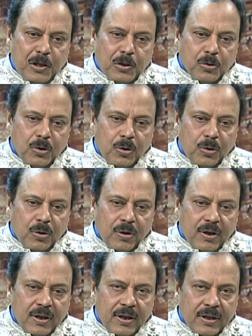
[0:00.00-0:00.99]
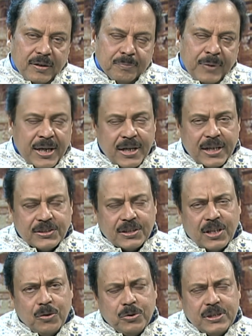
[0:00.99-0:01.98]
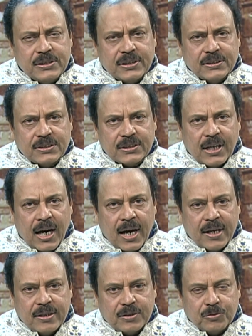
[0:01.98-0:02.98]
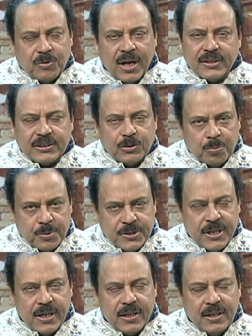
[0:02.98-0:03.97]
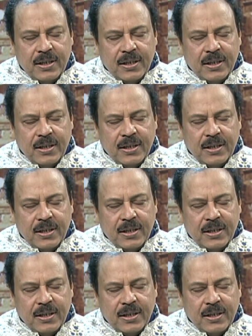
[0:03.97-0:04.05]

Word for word: तो मैं ये कह सकता हूँ कि संस्कार वहाँ से उपजे